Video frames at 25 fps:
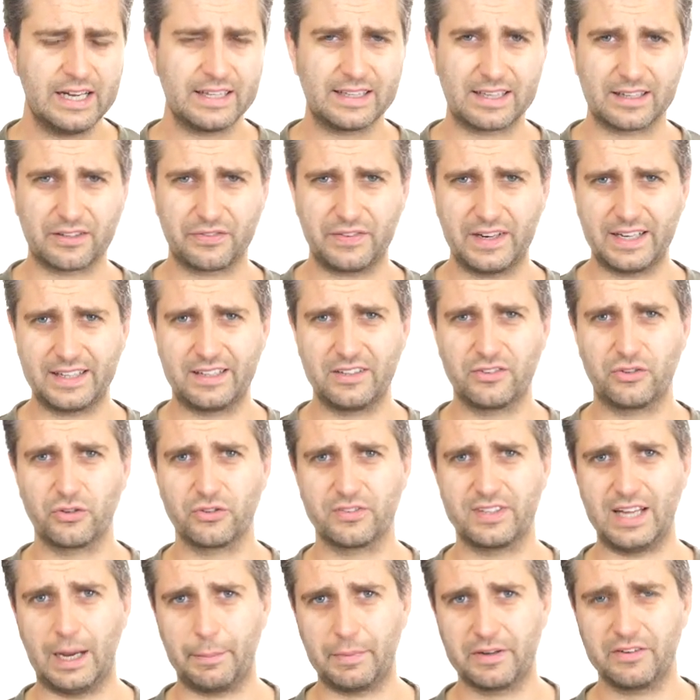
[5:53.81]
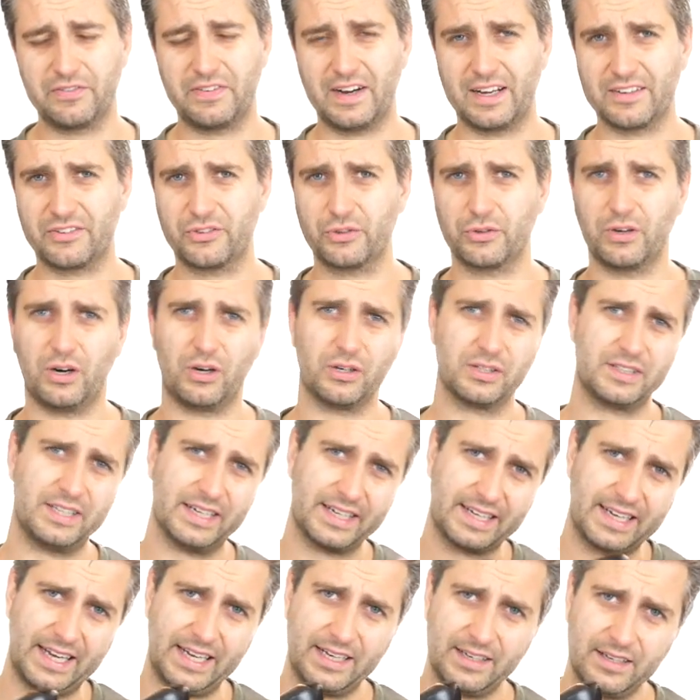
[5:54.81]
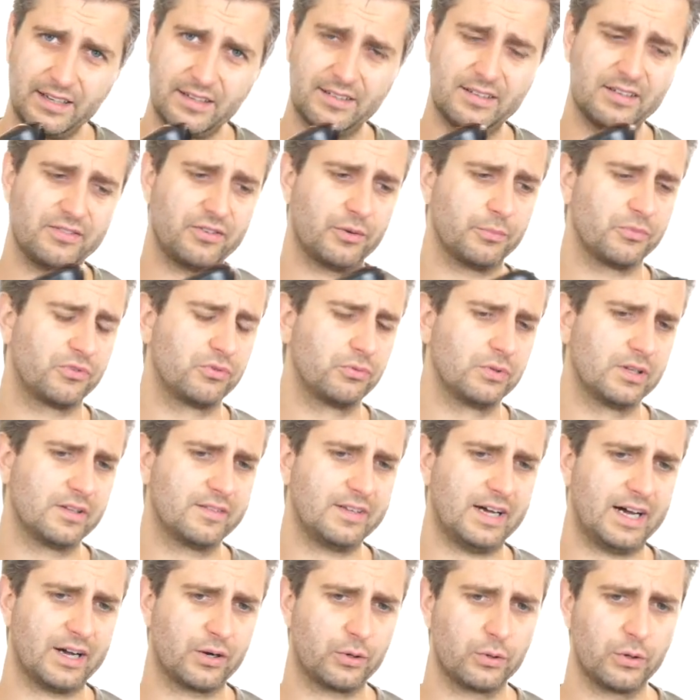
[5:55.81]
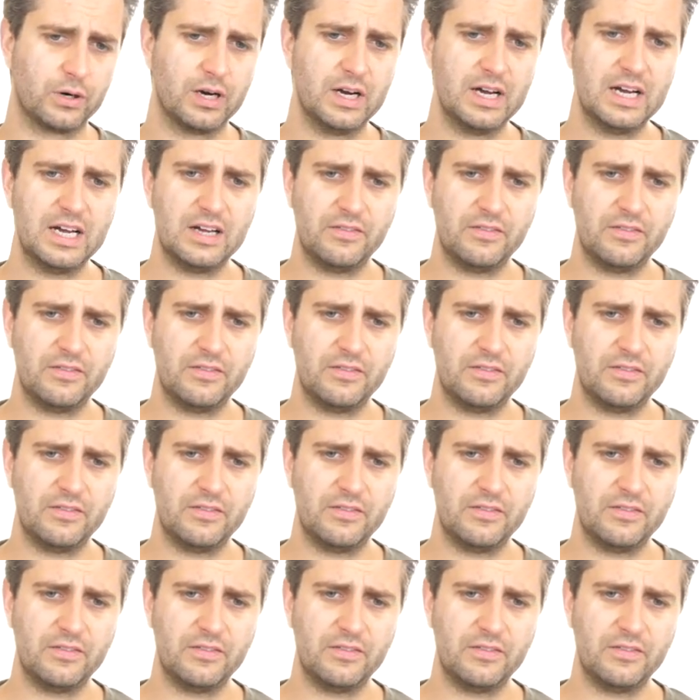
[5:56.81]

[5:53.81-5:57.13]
Das ist vielleicht die Zusammenfassung auch der Erkenntnisse vom Zusatzakku.